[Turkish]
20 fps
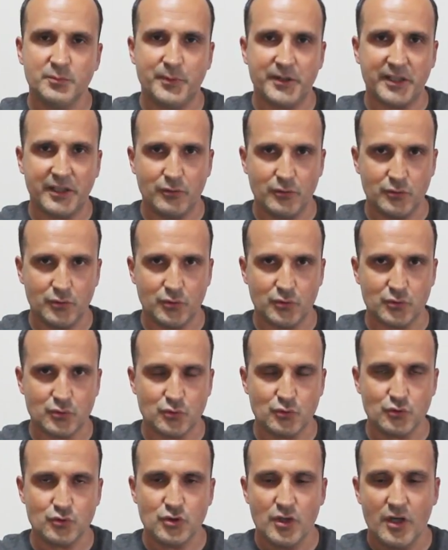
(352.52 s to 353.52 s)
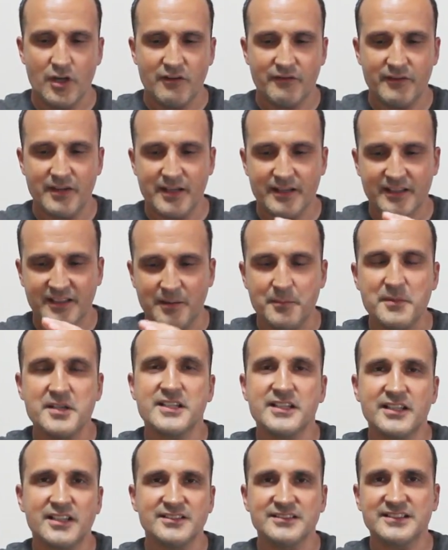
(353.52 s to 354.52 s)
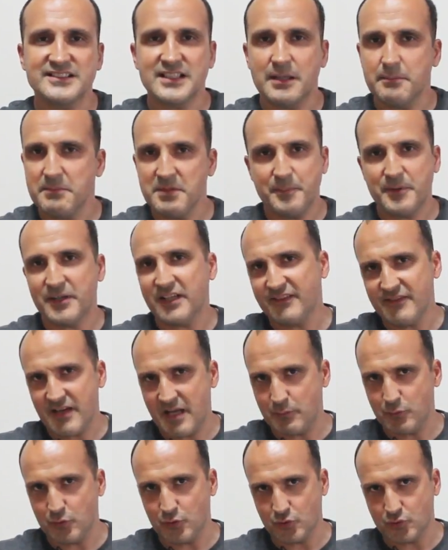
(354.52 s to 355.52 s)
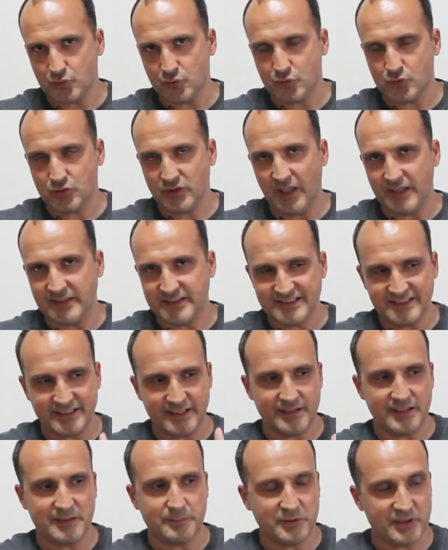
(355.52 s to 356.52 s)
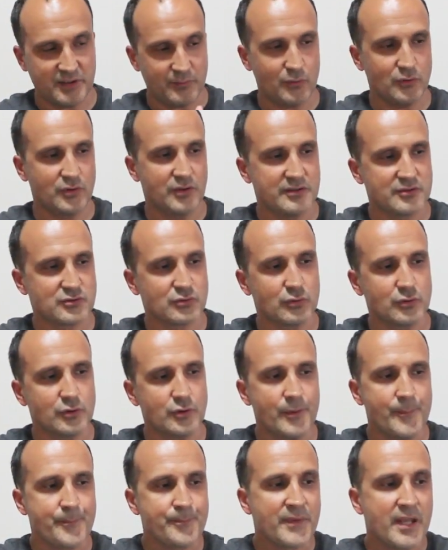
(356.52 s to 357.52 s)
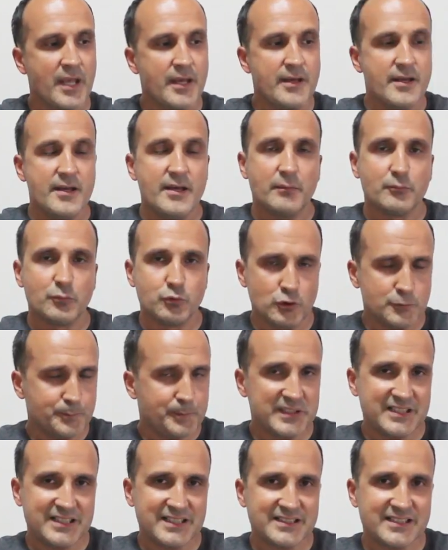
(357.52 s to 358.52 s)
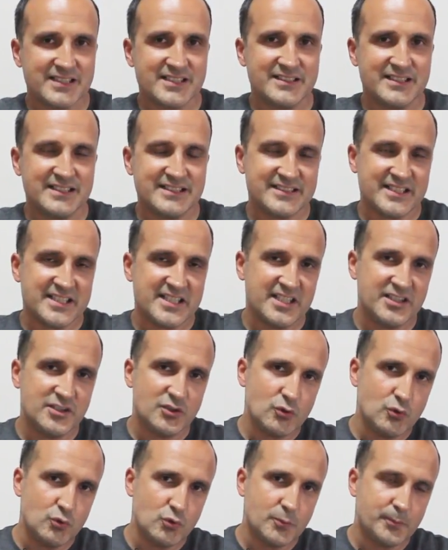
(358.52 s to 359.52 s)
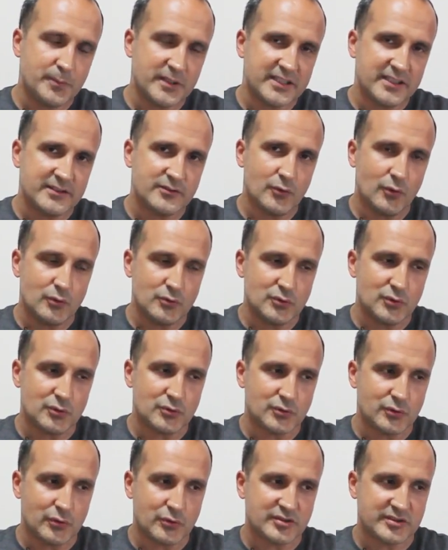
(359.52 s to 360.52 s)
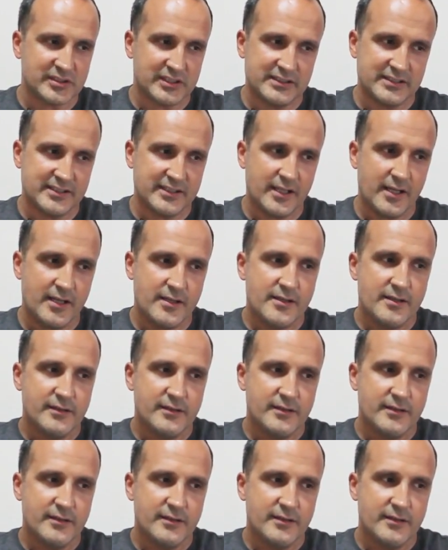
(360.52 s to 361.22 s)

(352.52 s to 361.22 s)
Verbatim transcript: bu parayı ödüyorsunuz ve kamerayı alırken bir para vermiyorsunuz. Yani standart bir aboneniz oluyor. Bulut paketlerinde ise 7 günlük paket 14.90 lira,